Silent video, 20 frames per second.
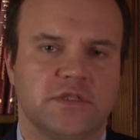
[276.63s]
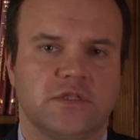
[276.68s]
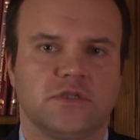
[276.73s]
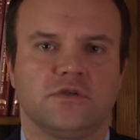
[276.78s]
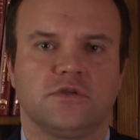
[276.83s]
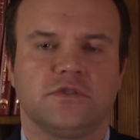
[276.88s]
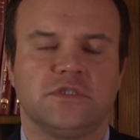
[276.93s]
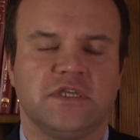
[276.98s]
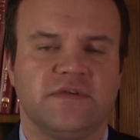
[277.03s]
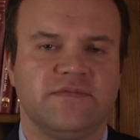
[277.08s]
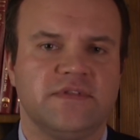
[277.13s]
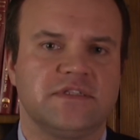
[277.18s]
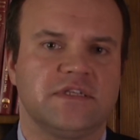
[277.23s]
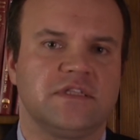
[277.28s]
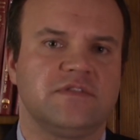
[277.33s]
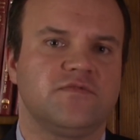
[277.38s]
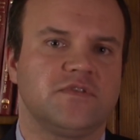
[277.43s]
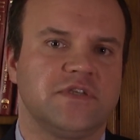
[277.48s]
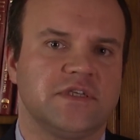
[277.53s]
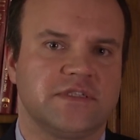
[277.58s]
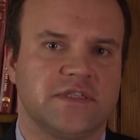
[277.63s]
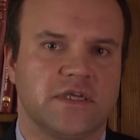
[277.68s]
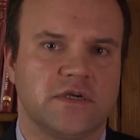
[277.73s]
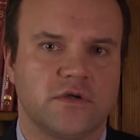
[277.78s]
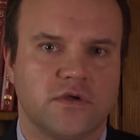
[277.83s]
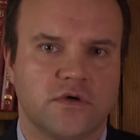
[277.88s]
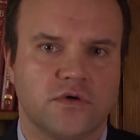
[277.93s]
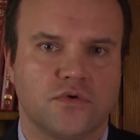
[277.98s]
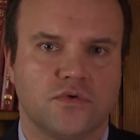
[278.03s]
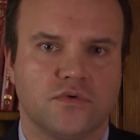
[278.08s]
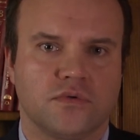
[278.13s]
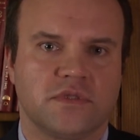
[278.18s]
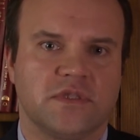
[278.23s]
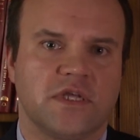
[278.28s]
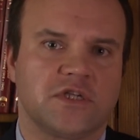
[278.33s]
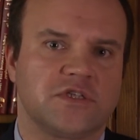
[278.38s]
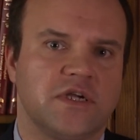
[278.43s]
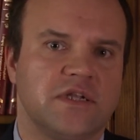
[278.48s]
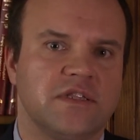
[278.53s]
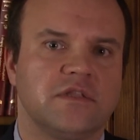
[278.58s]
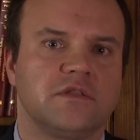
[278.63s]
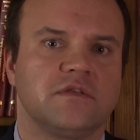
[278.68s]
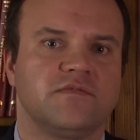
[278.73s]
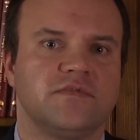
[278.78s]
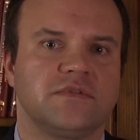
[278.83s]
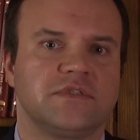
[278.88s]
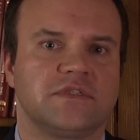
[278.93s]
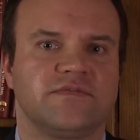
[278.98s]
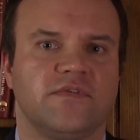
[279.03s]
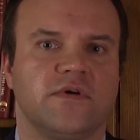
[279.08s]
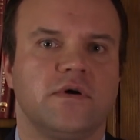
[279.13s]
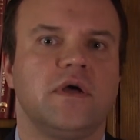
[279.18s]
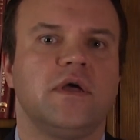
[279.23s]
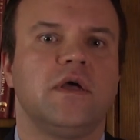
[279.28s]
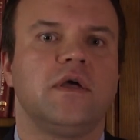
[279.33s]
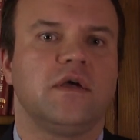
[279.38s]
1920 roku naczelne dowództwo